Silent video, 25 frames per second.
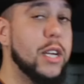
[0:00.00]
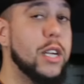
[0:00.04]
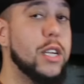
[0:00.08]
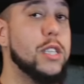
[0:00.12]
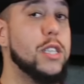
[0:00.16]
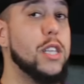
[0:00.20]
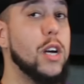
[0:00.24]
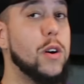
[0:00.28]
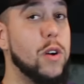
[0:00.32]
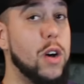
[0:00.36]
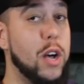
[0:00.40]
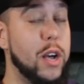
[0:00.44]

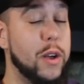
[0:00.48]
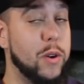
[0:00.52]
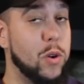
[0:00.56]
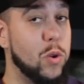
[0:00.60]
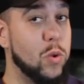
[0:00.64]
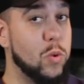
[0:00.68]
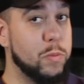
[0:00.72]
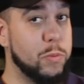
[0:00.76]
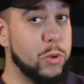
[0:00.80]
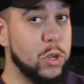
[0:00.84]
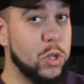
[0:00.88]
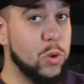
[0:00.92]
Então, ó,
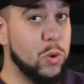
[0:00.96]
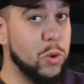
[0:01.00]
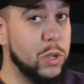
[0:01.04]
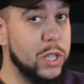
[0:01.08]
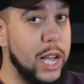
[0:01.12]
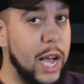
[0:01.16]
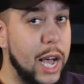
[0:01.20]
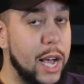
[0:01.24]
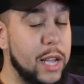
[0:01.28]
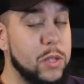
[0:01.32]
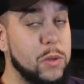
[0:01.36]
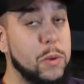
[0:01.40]
com muito
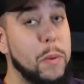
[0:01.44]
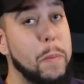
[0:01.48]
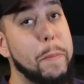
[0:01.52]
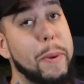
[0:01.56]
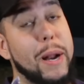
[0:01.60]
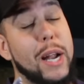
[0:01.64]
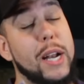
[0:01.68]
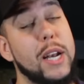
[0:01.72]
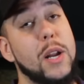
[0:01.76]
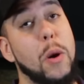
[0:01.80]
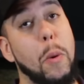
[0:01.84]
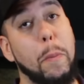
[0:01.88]
cuidado
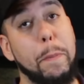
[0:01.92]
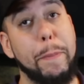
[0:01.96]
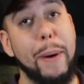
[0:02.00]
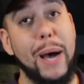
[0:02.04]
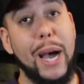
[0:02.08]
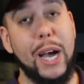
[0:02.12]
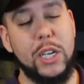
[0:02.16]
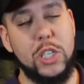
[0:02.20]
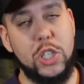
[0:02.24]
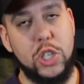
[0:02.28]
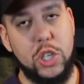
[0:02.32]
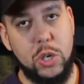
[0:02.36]
para não
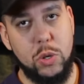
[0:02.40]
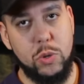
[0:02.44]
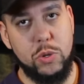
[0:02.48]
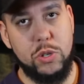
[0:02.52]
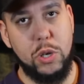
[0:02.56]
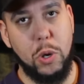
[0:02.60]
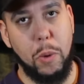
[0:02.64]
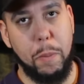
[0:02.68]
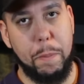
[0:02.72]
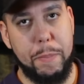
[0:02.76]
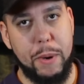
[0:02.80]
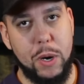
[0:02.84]
partir o
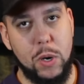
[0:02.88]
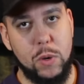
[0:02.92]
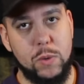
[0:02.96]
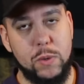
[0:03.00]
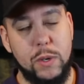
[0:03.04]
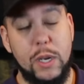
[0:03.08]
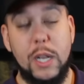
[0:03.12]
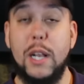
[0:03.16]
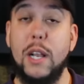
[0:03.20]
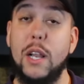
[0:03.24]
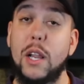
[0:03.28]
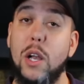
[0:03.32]
seu pão.
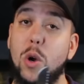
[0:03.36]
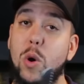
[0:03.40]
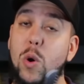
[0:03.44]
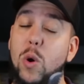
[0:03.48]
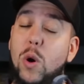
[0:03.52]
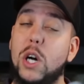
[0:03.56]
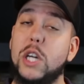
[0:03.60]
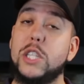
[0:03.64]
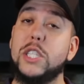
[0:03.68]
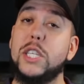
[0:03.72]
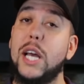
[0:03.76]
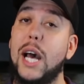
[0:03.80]

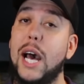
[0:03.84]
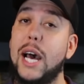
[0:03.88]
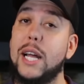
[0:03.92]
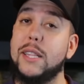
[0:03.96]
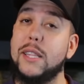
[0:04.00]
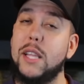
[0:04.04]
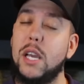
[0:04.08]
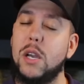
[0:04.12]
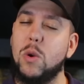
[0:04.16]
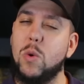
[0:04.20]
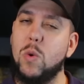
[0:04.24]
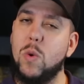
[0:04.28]
Corte
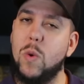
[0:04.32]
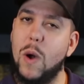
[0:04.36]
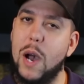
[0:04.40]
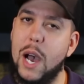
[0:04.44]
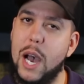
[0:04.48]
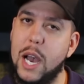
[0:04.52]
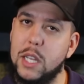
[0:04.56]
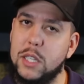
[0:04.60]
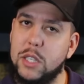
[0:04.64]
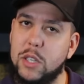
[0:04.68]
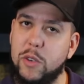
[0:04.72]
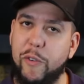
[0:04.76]
até
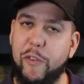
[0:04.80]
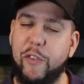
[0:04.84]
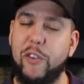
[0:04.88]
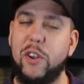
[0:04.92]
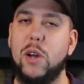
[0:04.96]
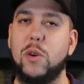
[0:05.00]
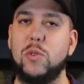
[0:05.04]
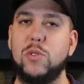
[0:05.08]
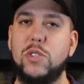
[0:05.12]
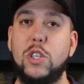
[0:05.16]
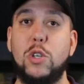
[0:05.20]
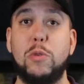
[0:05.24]
quase o
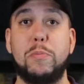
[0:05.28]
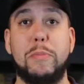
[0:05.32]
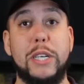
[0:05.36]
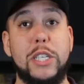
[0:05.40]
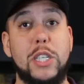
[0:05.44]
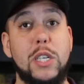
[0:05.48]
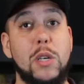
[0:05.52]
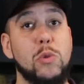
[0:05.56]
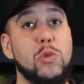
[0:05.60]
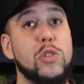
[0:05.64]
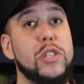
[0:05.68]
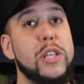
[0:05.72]
finalzinho, mas
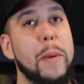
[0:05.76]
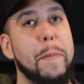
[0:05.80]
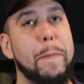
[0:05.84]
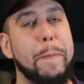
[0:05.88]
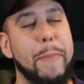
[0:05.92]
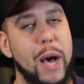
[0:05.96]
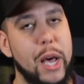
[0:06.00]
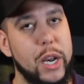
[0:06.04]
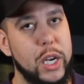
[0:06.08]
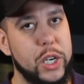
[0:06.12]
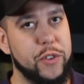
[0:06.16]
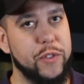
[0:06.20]
não
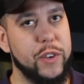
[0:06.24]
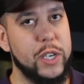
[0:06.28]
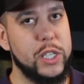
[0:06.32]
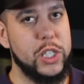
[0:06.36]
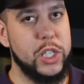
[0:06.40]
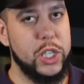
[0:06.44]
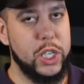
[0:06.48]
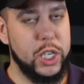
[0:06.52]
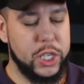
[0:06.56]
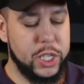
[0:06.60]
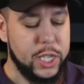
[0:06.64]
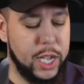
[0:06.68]
separe as
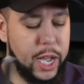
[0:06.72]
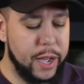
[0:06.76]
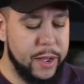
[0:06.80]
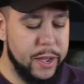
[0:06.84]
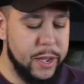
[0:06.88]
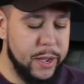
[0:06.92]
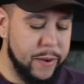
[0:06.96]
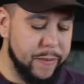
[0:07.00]
fatias, tá?